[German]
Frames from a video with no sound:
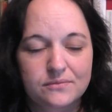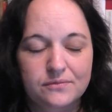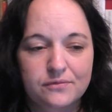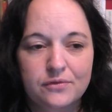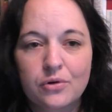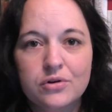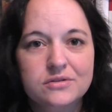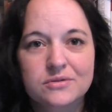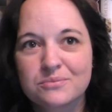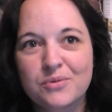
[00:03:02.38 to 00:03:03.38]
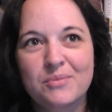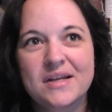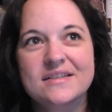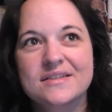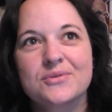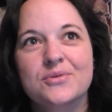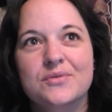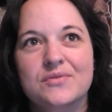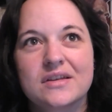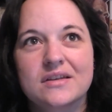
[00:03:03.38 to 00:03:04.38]
Fluchtmomenten
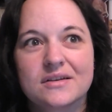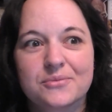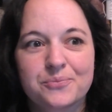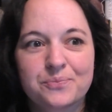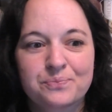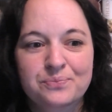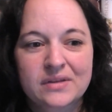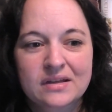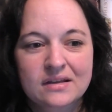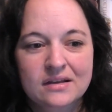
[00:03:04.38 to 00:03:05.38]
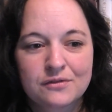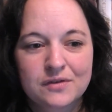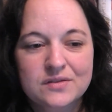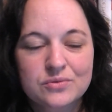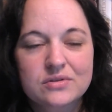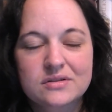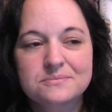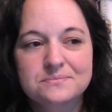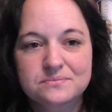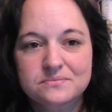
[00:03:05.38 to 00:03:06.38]
irgendwie ähm,
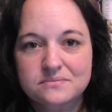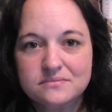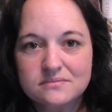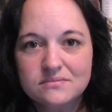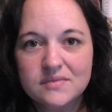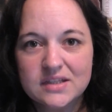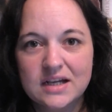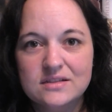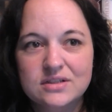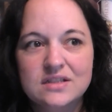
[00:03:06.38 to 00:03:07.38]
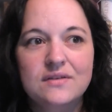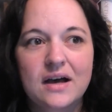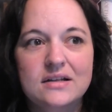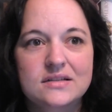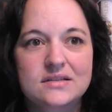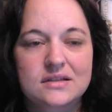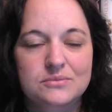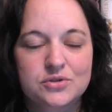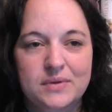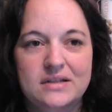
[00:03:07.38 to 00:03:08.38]
versunken. Also das war alles
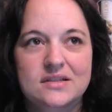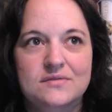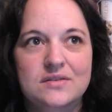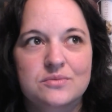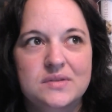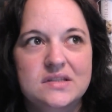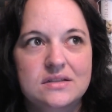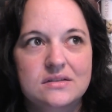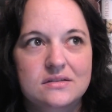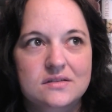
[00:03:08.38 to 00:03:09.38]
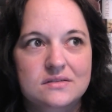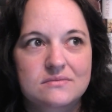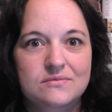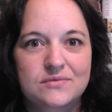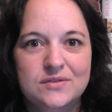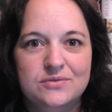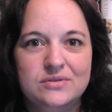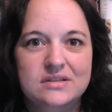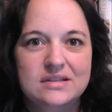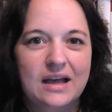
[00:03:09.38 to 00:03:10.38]
ähm, spannend. Es war so ein bisschen wie so
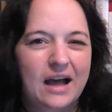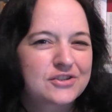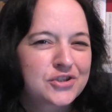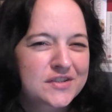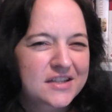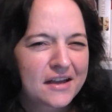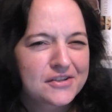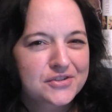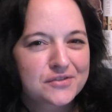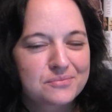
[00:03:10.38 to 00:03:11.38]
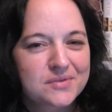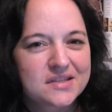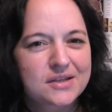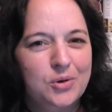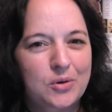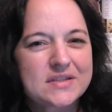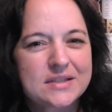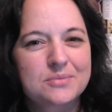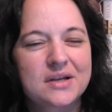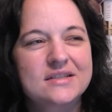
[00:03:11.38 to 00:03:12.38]
eine Tratschzeitschrift, ein bisschen
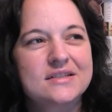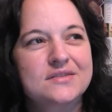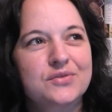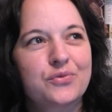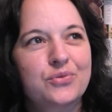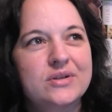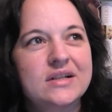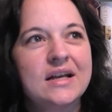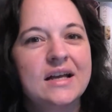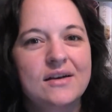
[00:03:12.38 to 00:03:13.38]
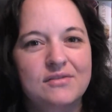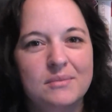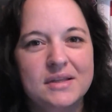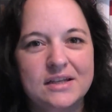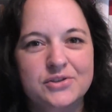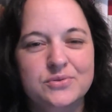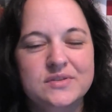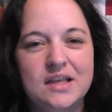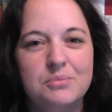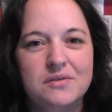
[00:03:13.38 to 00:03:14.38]
Gossip hatte ich das Gefühl, weil man ja
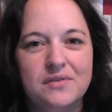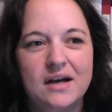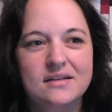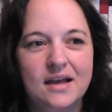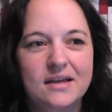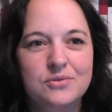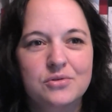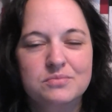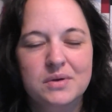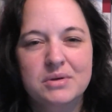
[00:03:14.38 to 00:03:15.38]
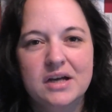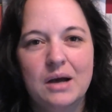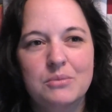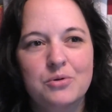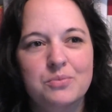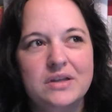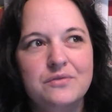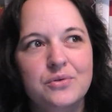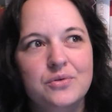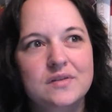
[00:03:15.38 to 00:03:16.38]
schon sehr privat reinguckt. Man bekam auch
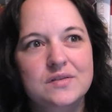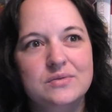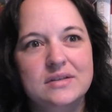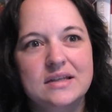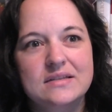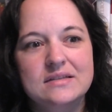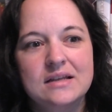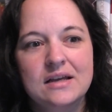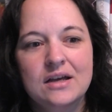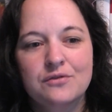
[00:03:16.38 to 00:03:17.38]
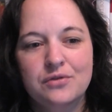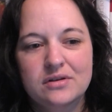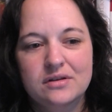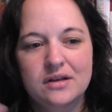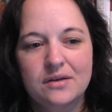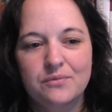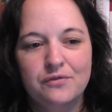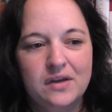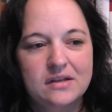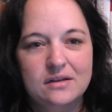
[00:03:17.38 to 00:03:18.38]
Briefe irgendwie zu lesen von ähm,
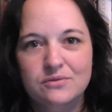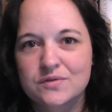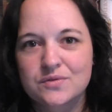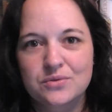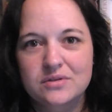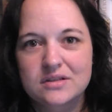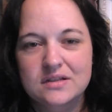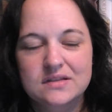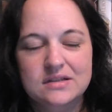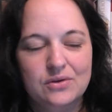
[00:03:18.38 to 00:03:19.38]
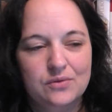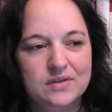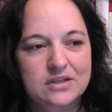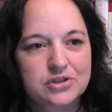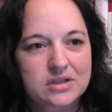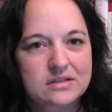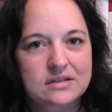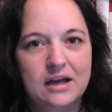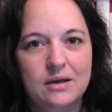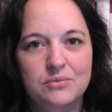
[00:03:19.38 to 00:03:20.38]
Vätern und Söhnen, die sich da irgendwie
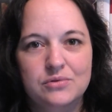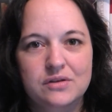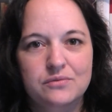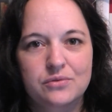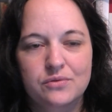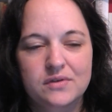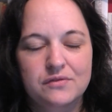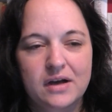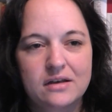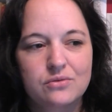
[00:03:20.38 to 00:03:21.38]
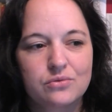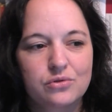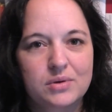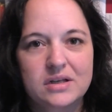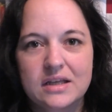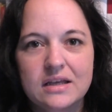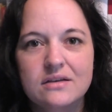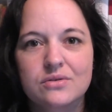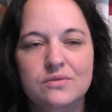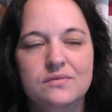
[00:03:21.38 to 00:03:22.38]
gestritten haben oder wo irgendwie Verhandlungen über eine
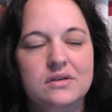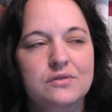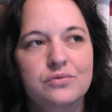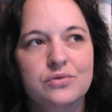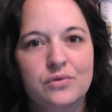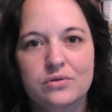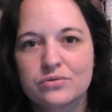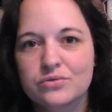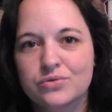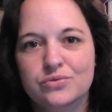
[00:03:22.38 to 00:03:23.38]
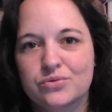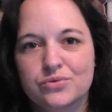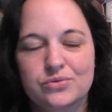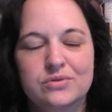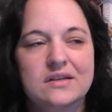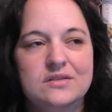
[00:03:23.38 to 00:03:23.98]
Ehe geführt wurden und, und, und, und.